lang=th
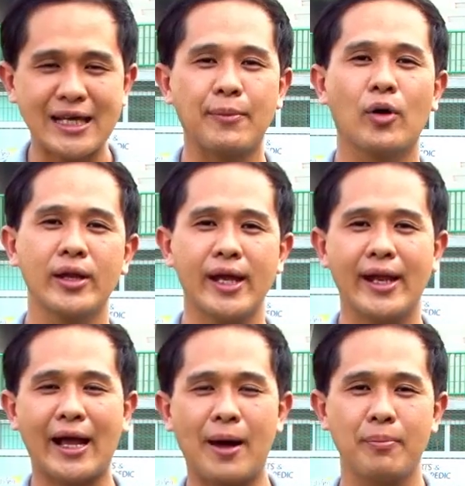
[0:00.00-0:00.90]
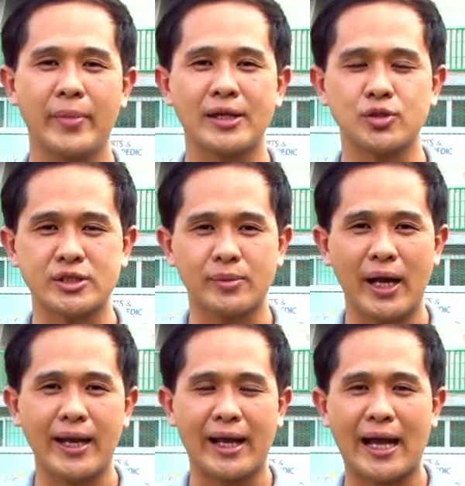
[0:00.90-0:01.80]
ง 3 คนนี้นะครับ มีส่วน
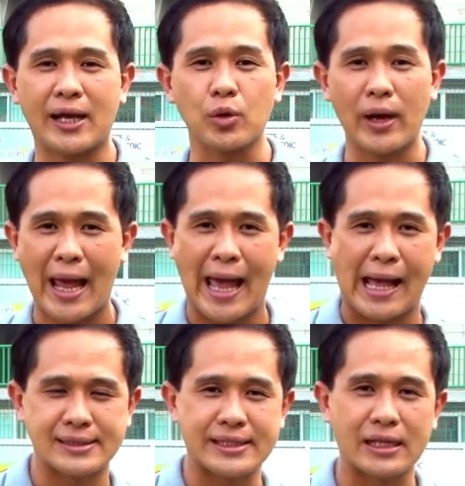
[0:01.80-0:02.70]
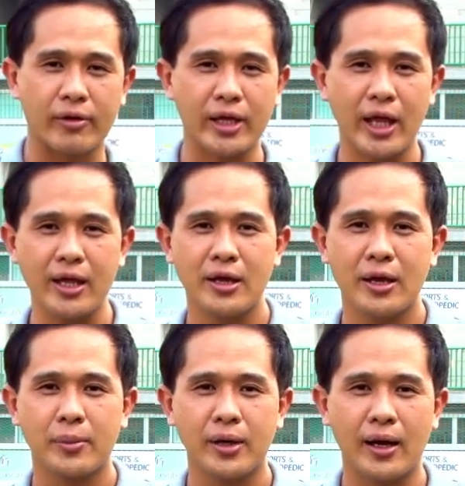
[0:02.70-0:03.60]
สำคัญในการดูแลสิ่งเหล่านี้
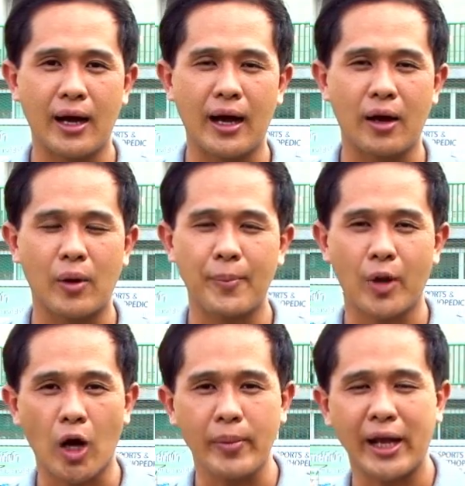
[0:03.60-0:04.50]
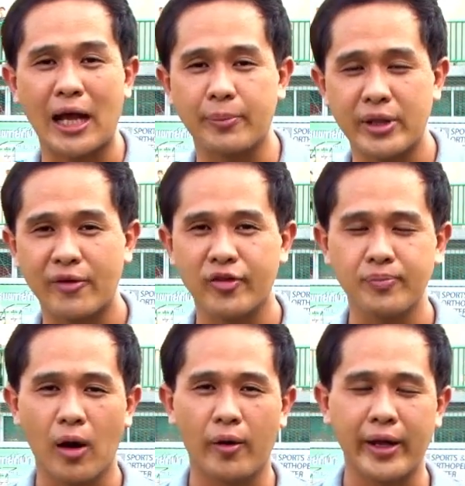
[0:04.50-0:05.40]
เพื่อความพร้อมให้กับนักฟุตบอล